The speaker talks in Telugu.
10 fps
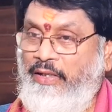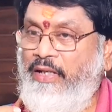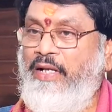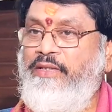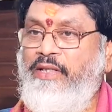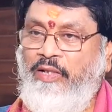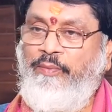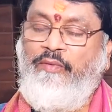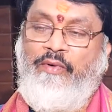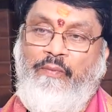అంటే ఈ రాశికి
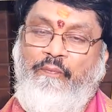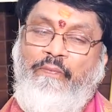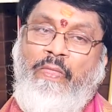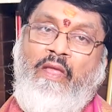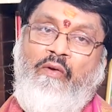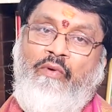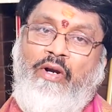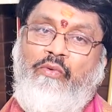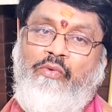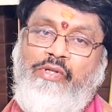అధిపతి వాడు
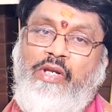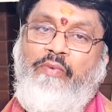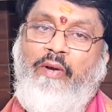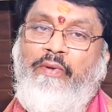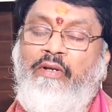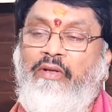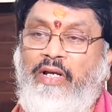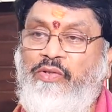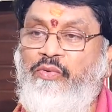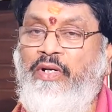వాడు కుజుని పాపరంగా
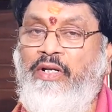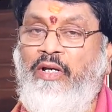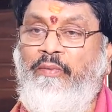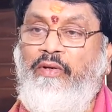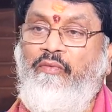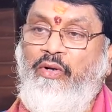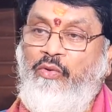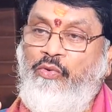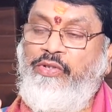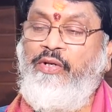కలిసి ఉన్నాడు కాబట్టి వాడు
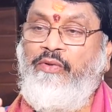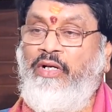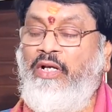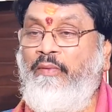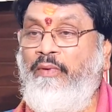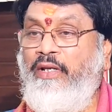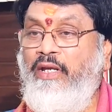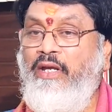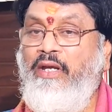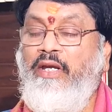దోషి ఉన్నాడు కాబట్టి
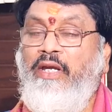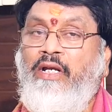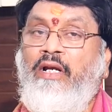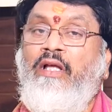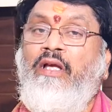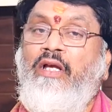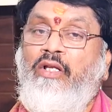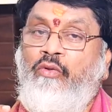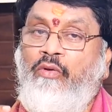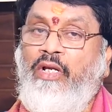ఇక్కడ
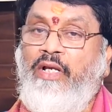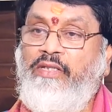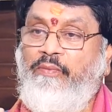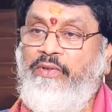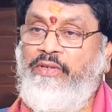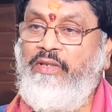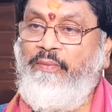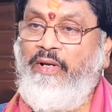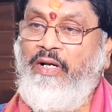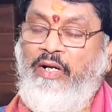దుర్గా సప్తశతి
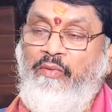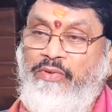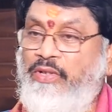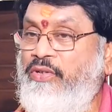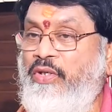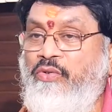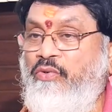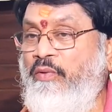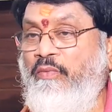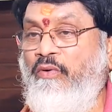పారాయణం ఒకసారి
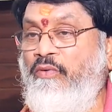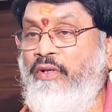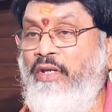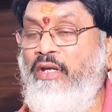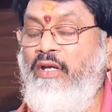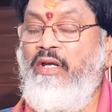చేయించుకుంటే బాగుంటుంది